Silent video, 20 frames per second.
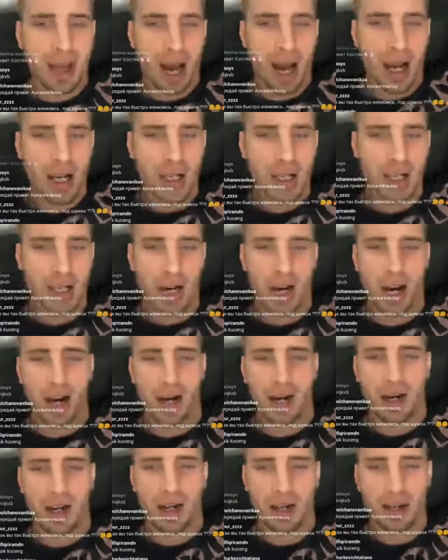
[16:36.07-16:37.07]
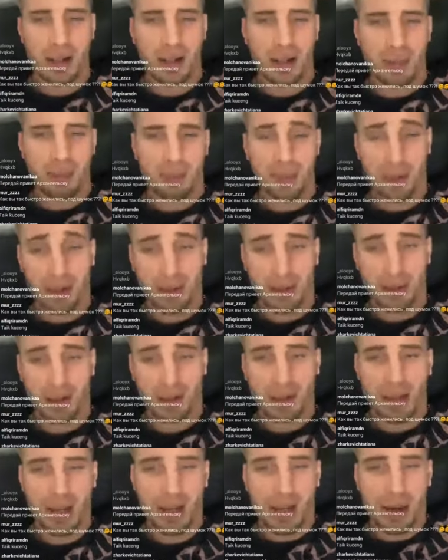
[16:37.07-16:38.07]
Таша.
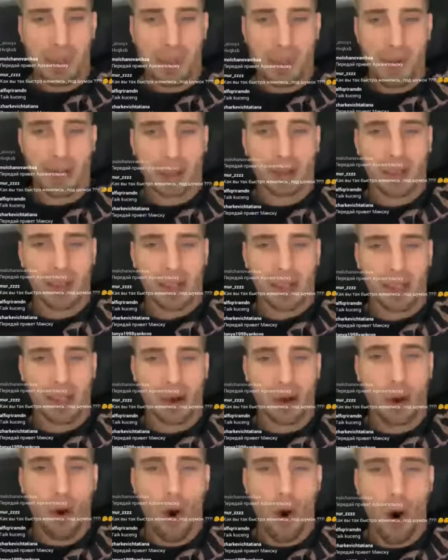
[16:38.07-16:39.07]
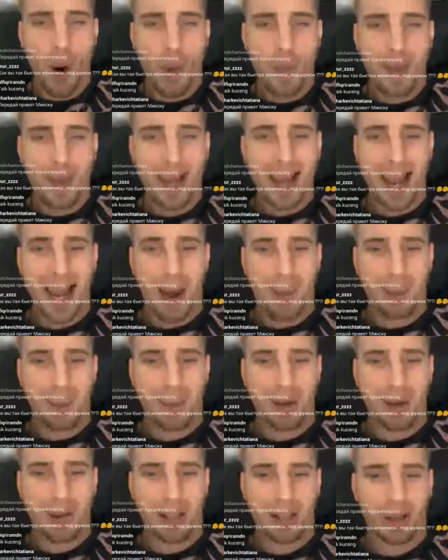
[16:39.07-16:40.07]
привет. Привет из Гомеля.
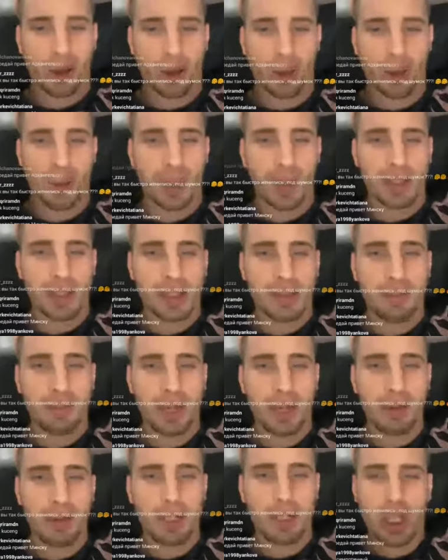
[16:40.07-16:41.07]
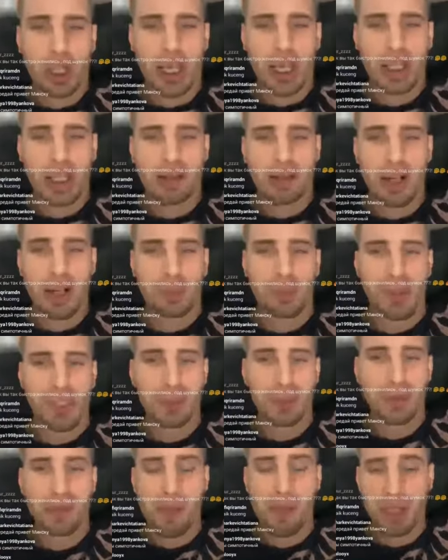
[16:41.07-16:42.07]
Привет, огромный привет из Перми. Счастья вам,
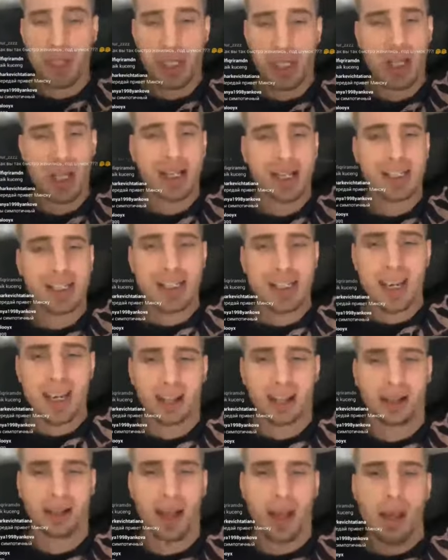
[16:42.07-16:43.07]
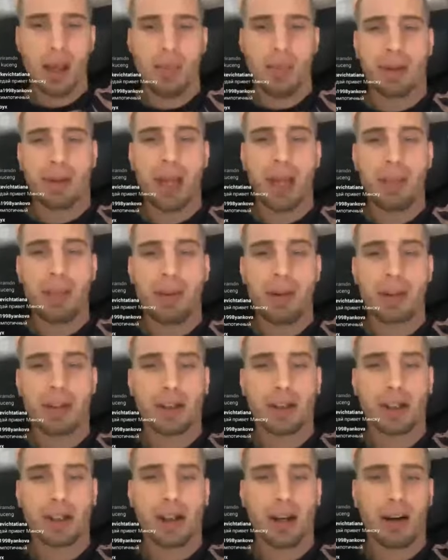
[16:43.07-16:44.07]
спасибо. Вы поженились? Нет. Передай
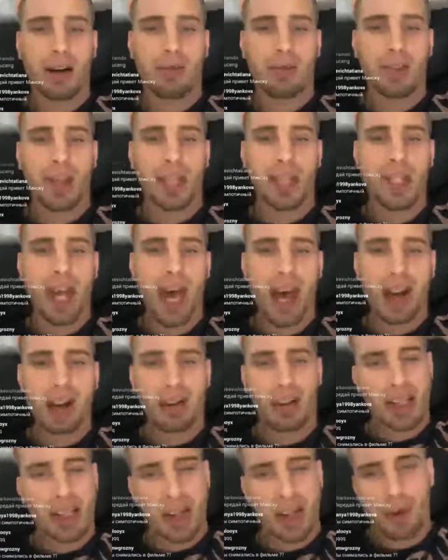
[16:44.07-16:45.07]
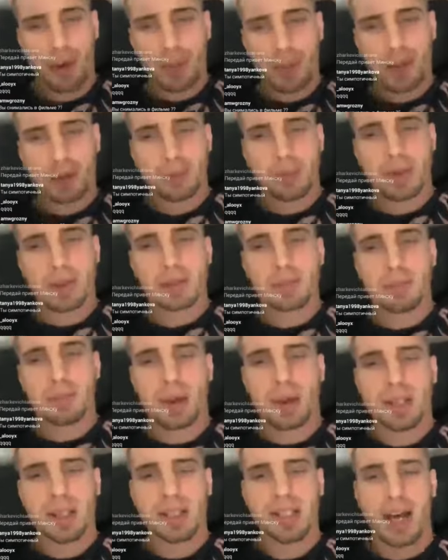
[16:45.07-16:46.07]
привет э, в Назарова. Назарова привет,
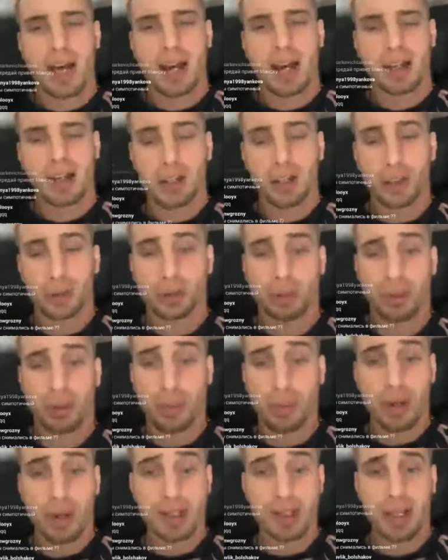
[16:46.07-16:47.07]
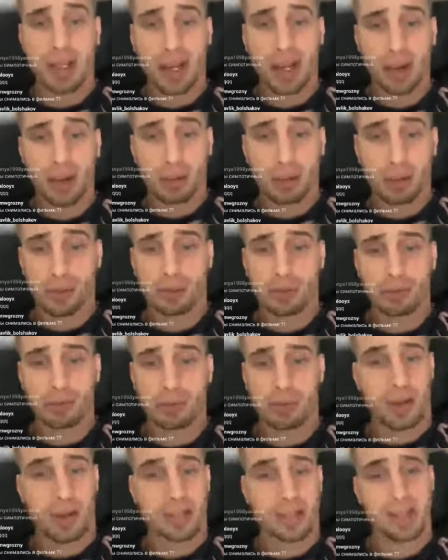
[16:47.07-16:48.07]
базарь. Что базарю?
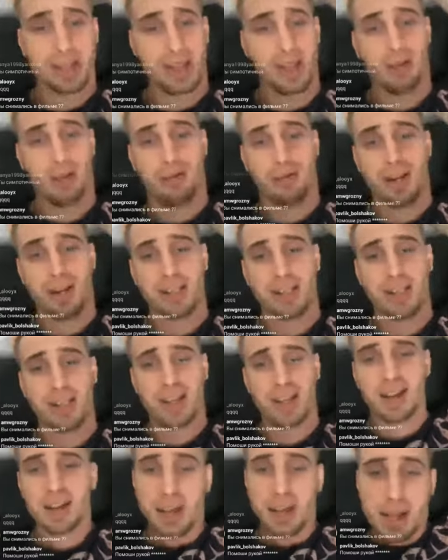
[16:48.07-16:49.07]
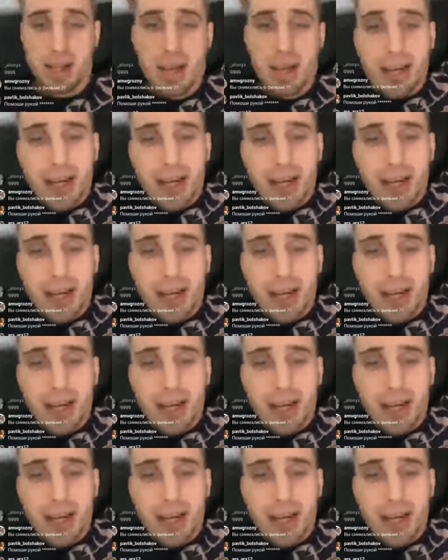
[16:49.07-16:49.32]
Базарю, Вася.